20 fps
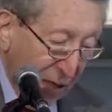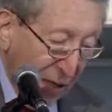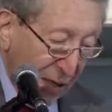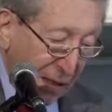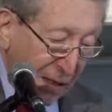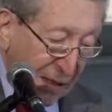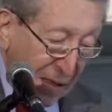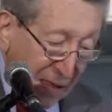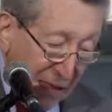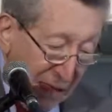
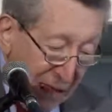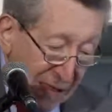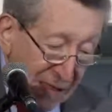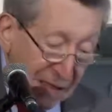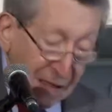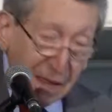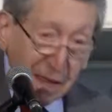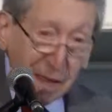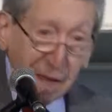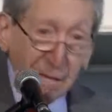eh,
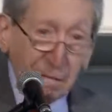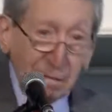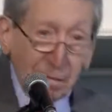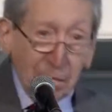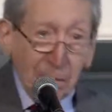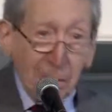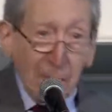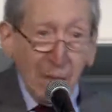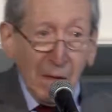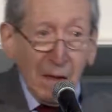Trieste,
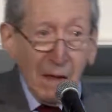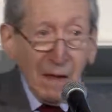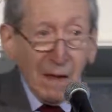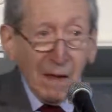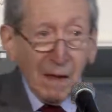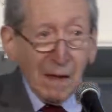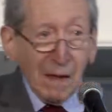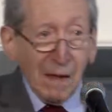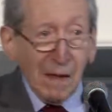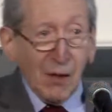
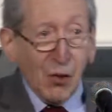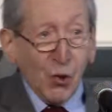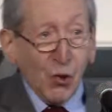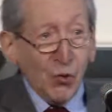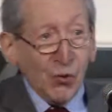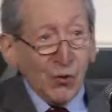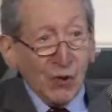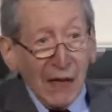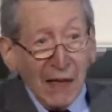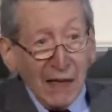eh, le
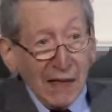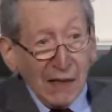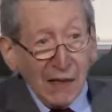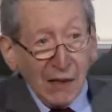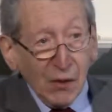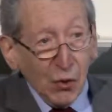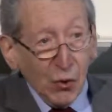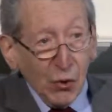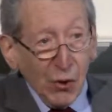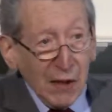contee
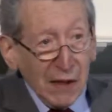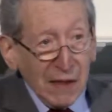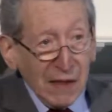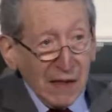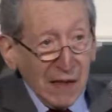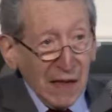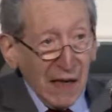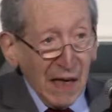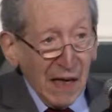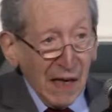di
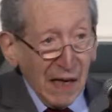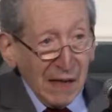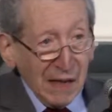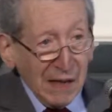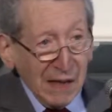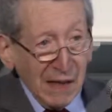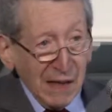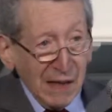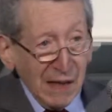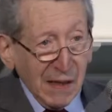Gorizia
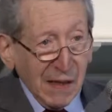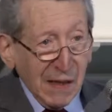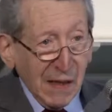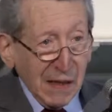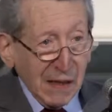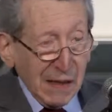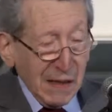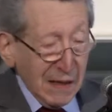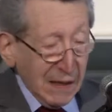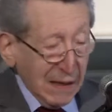e di
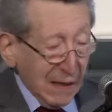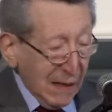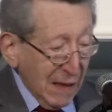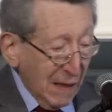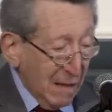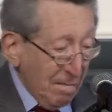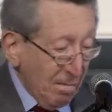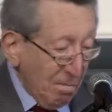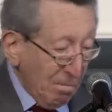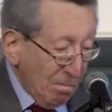
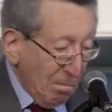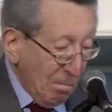Gradisca